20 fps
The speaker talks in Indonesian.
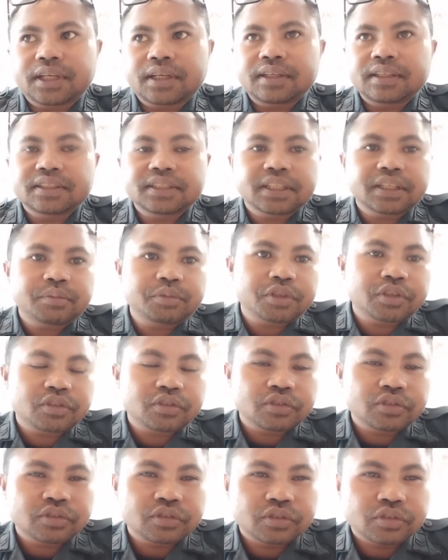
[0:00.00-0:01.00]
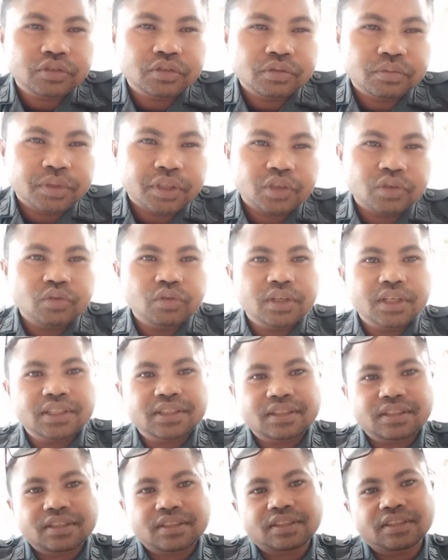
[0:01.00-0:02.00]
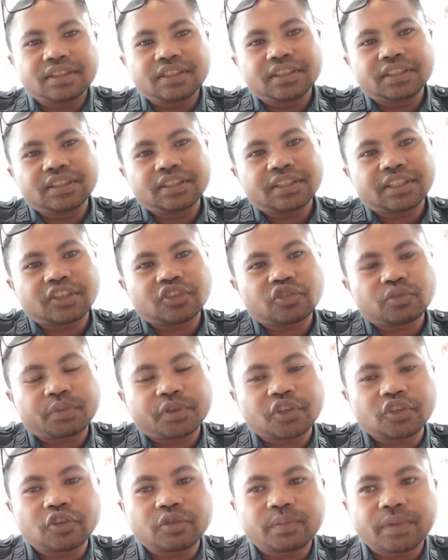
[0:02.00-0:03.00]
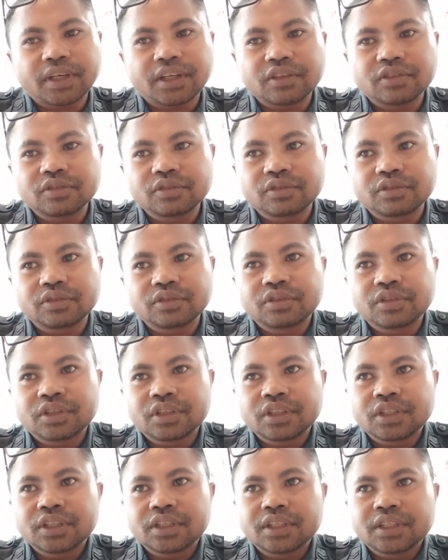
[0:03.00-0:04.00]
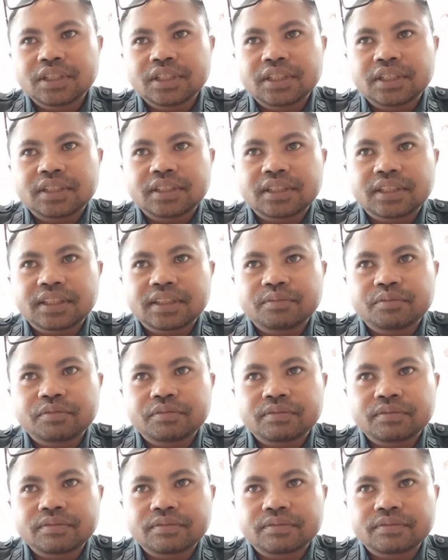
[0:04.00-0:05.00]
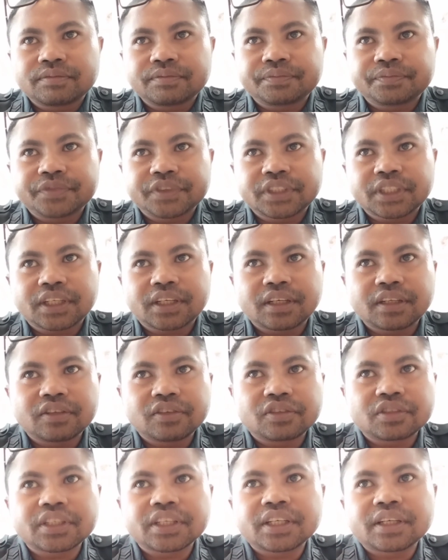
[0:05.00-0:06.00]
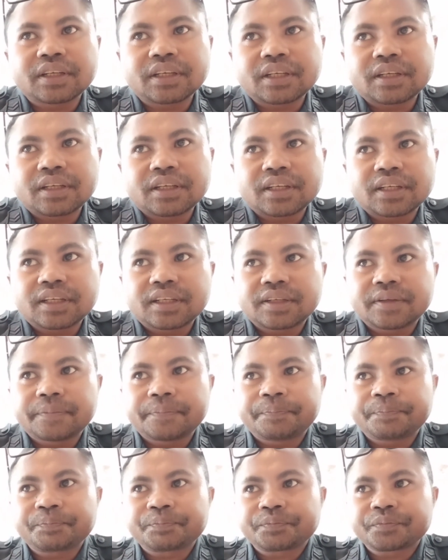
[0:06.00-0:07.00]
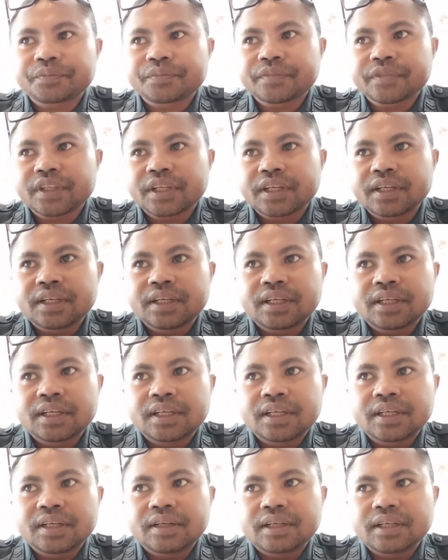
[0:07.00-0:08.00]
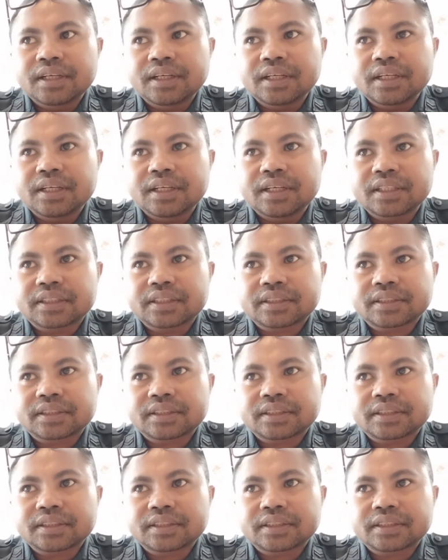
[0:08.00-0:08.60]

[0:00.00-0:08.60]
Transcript: karena saya baru bertugas di Kecamatan Teluk Palu dan sekaligus saya uh,